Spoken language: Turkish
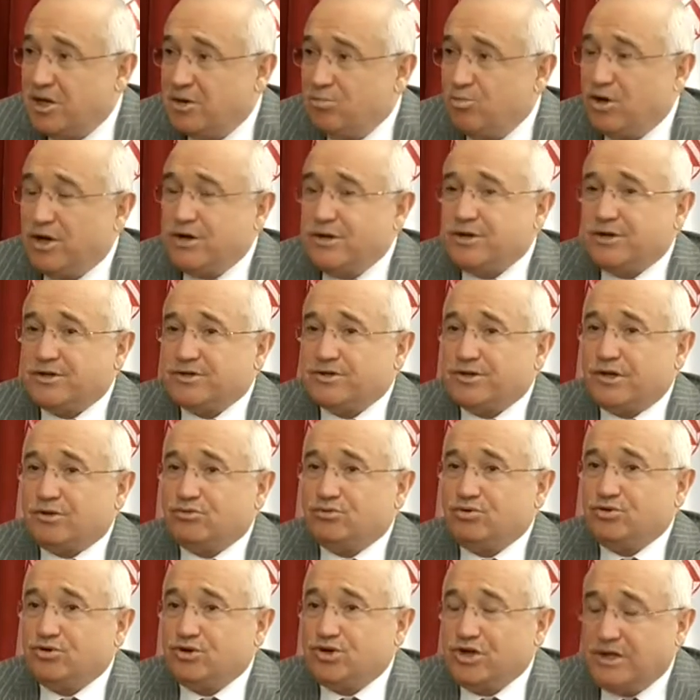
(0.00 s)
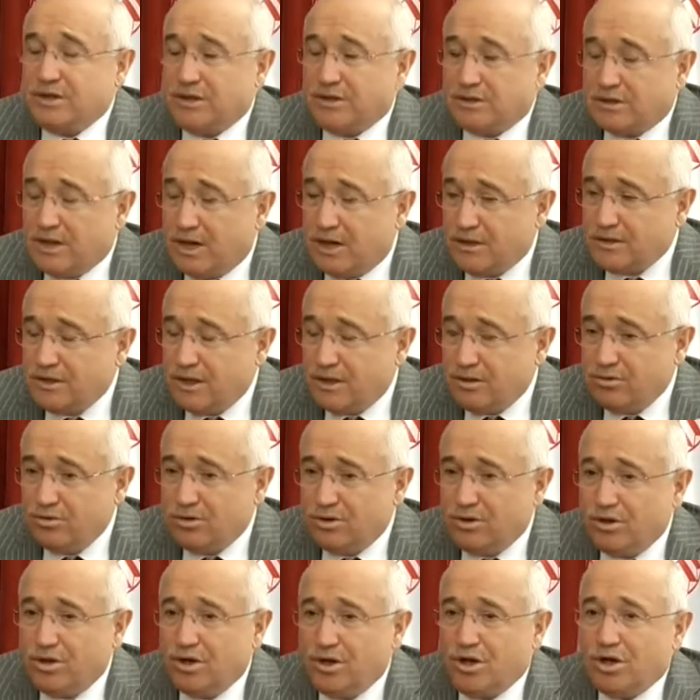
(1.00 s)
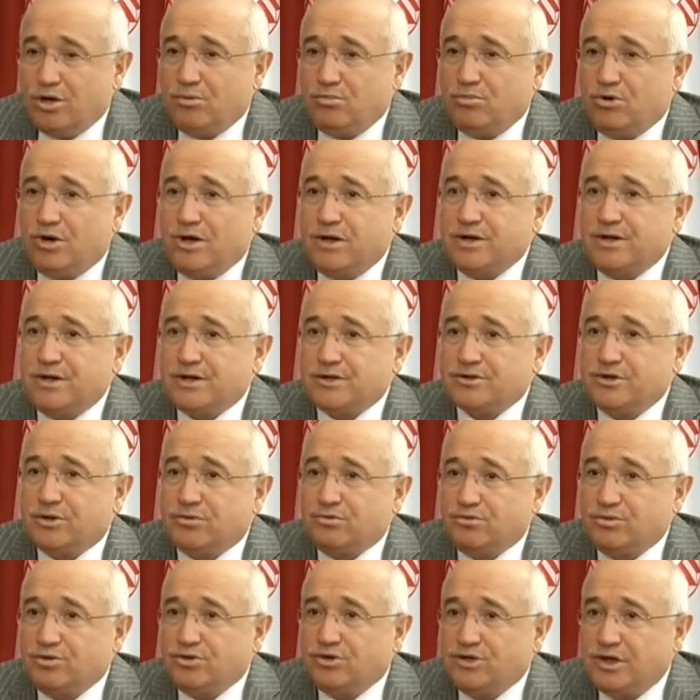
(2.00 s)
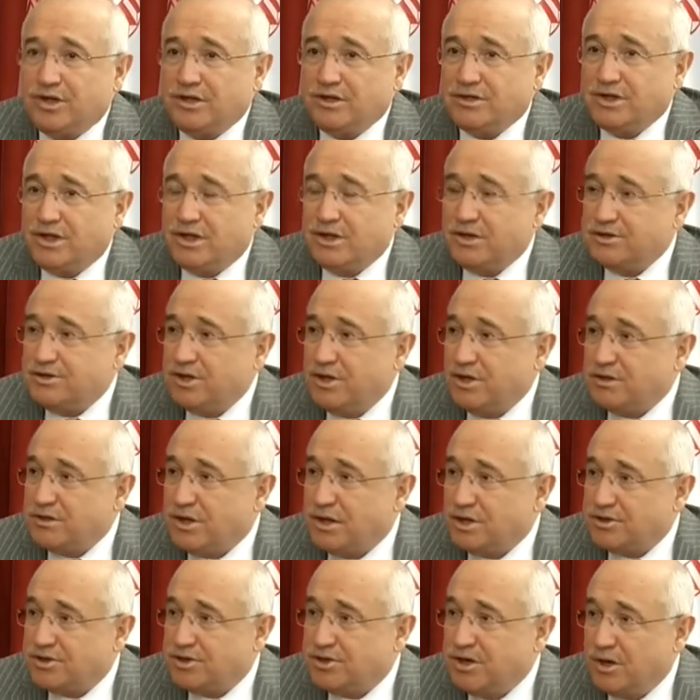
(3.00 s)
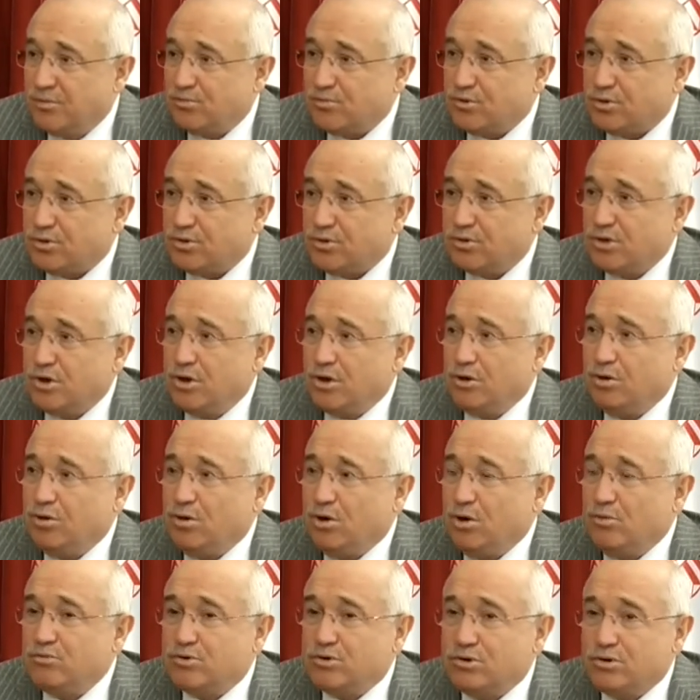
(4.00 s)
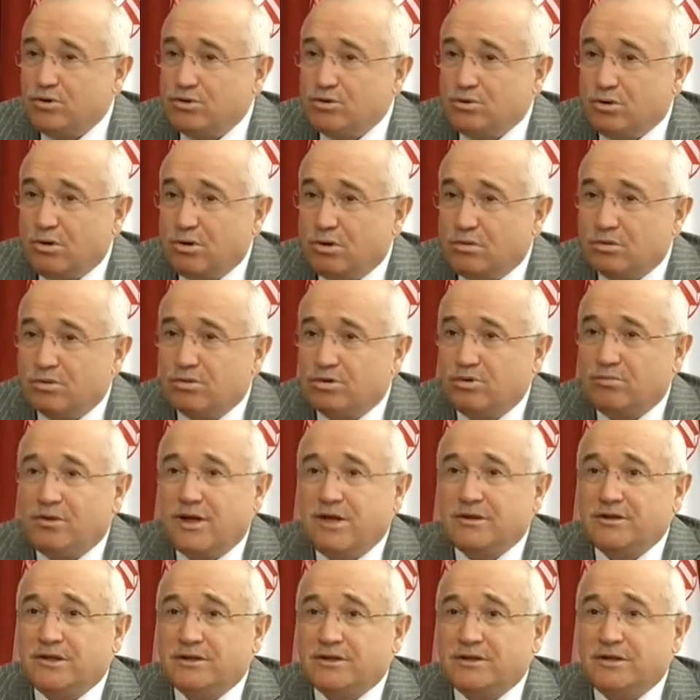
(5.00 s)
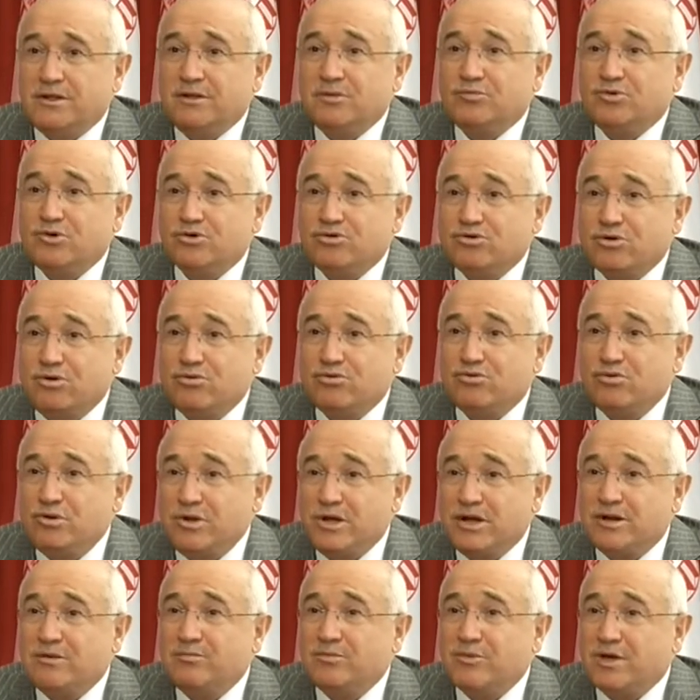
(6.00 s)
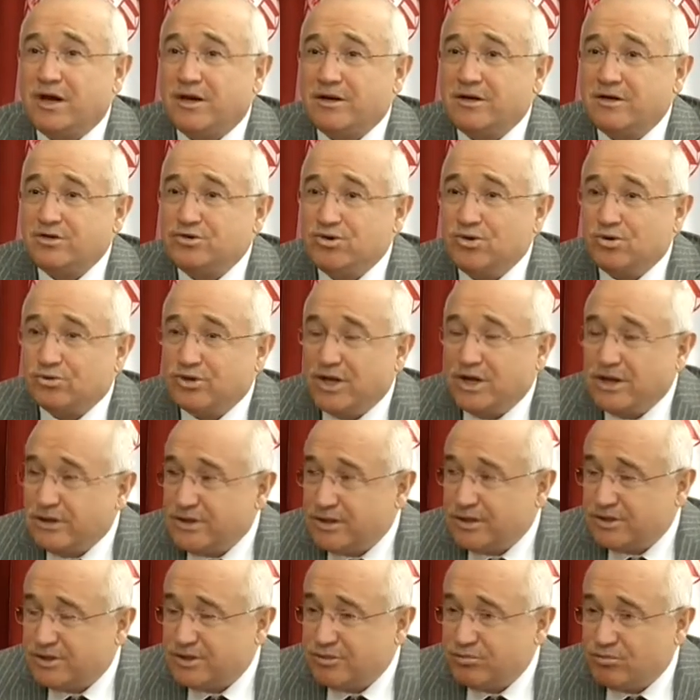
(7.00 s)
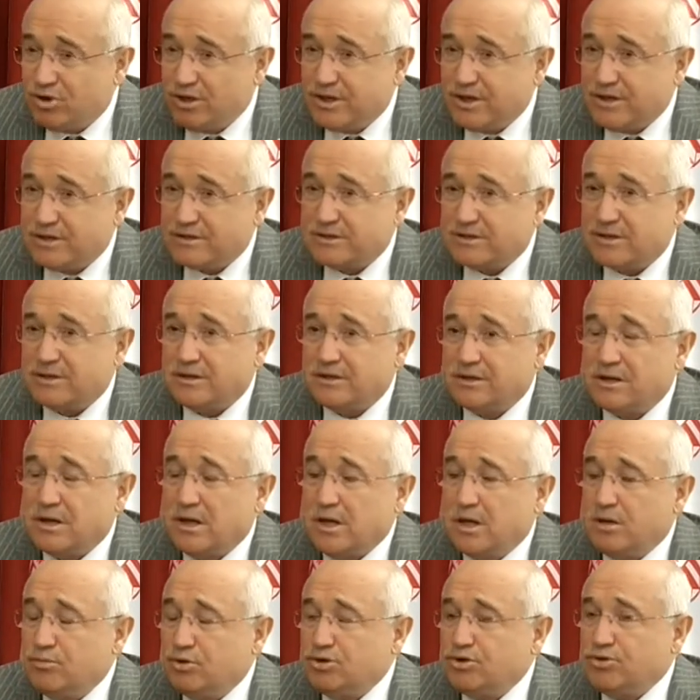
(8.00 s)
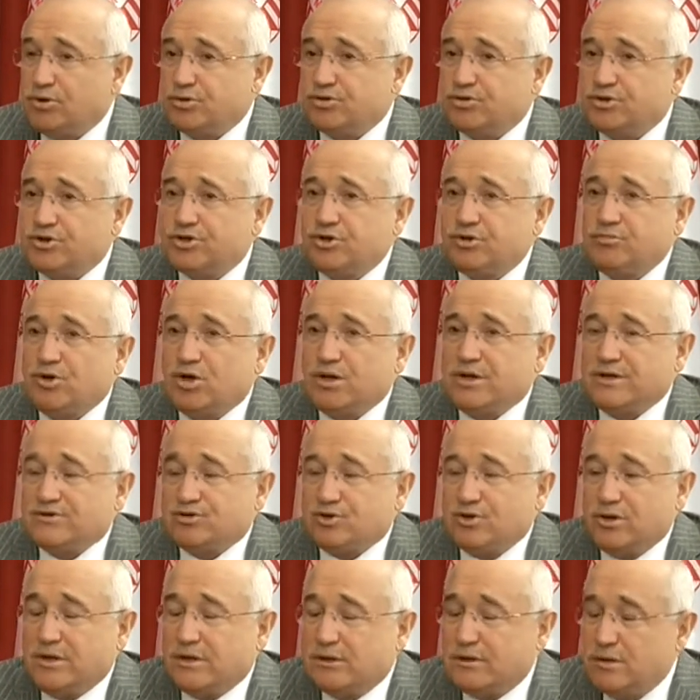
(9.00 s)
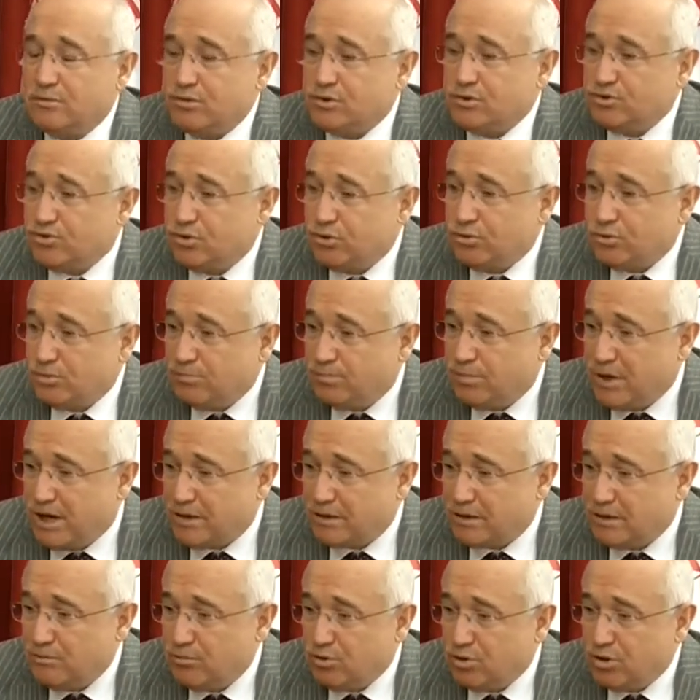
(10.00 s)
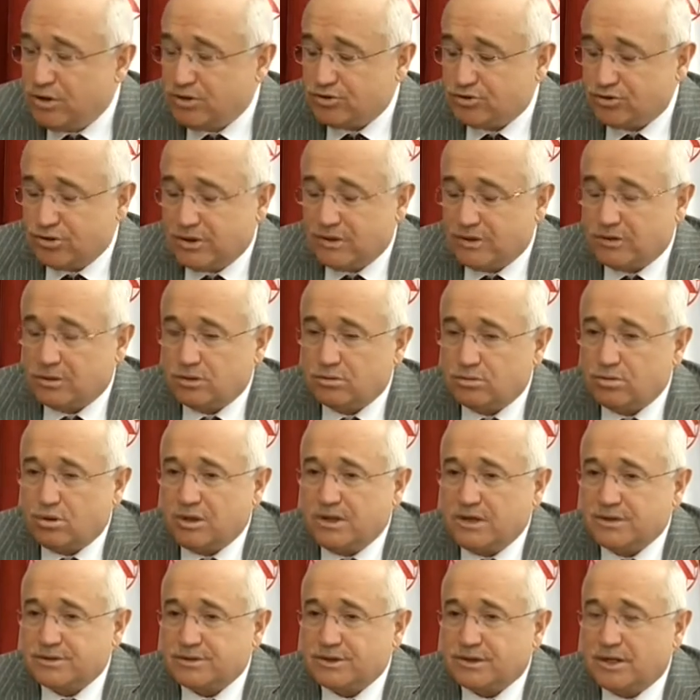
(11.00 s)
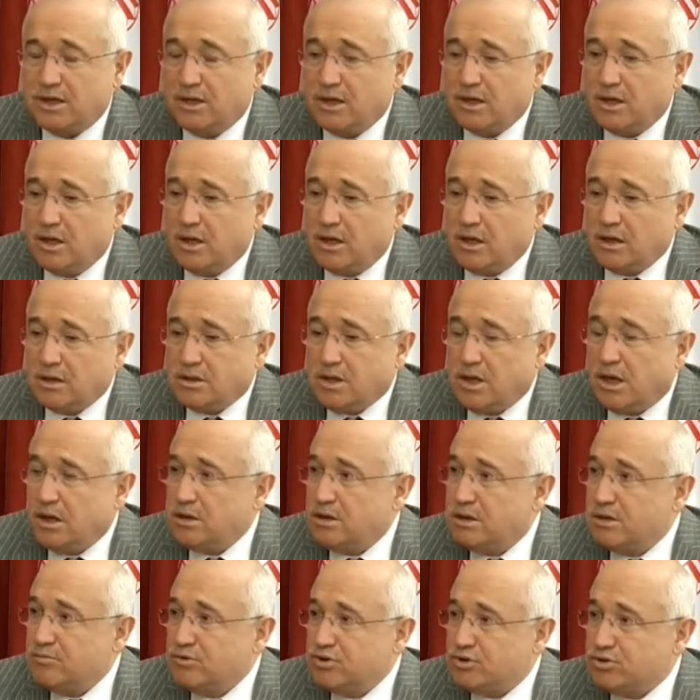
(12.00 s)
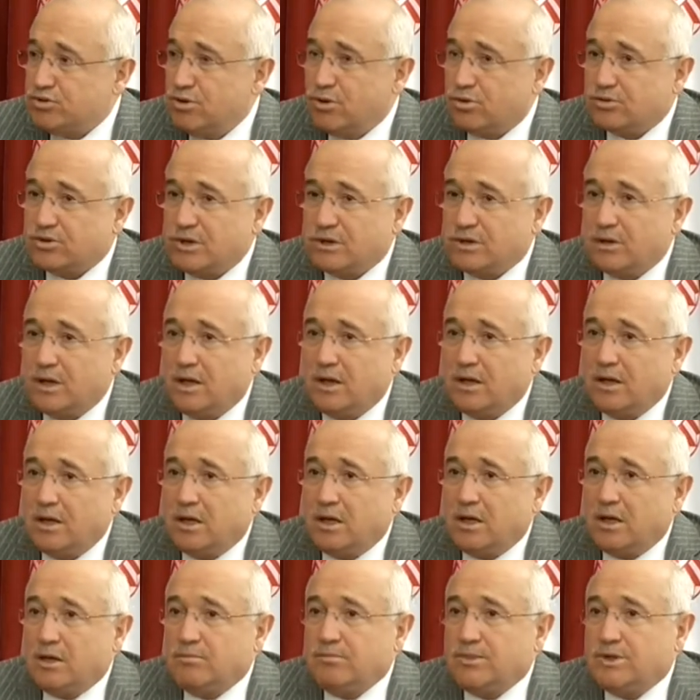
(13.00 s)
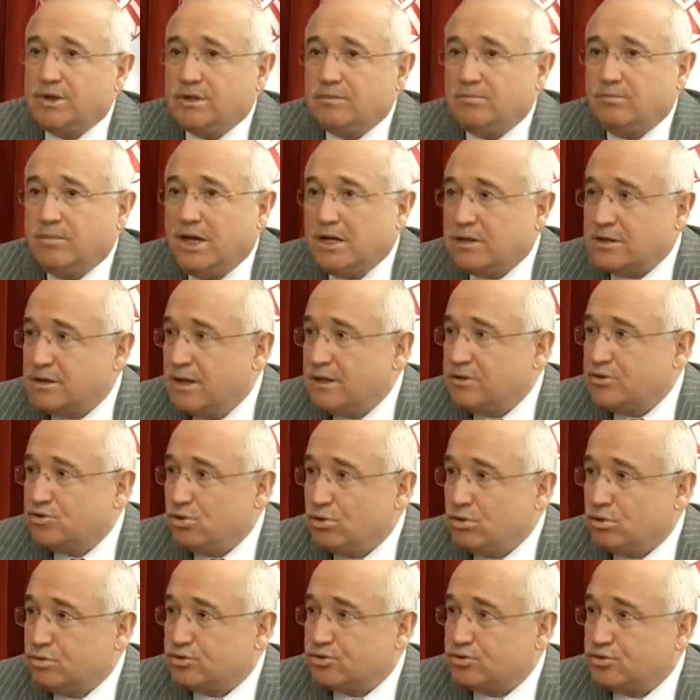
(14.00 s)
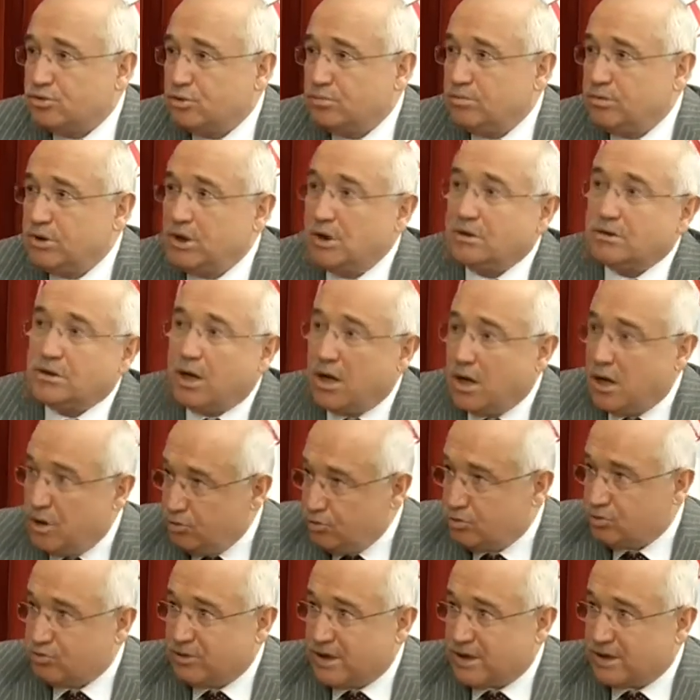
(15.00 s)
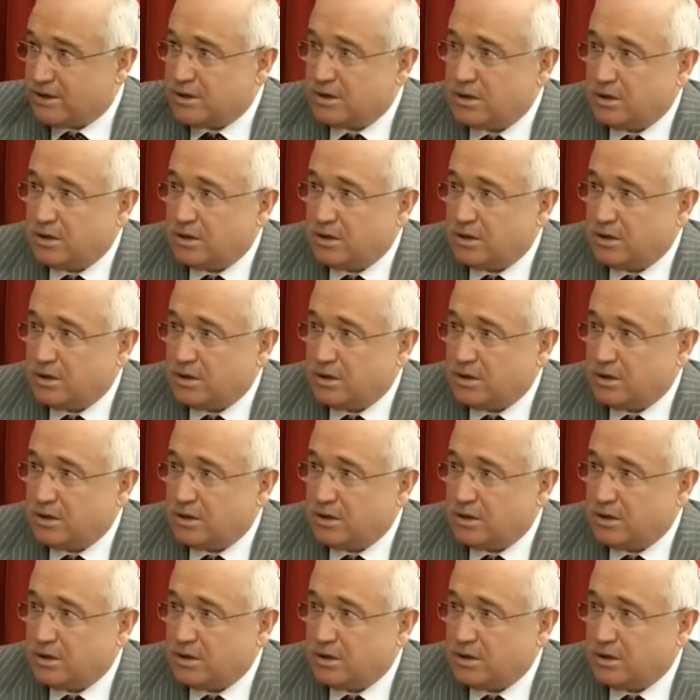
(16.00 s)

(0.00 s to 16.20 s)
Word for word: Bu anayasa Türkiye'ye dar geliyor. Bu anayasa Türkiye'yi geleceğe taşıyamıyor. Ömrünü doldurdu. Ben de dedim ki son kullanım tarihi çoktan geçti işte. bu anayasanız. Birçok kişi böyle söyledi. Birçok parti böyle söyledi. Dolayısıyla geldiğimiz noktada bir beklenti oluştu. Bir de taahhüt var.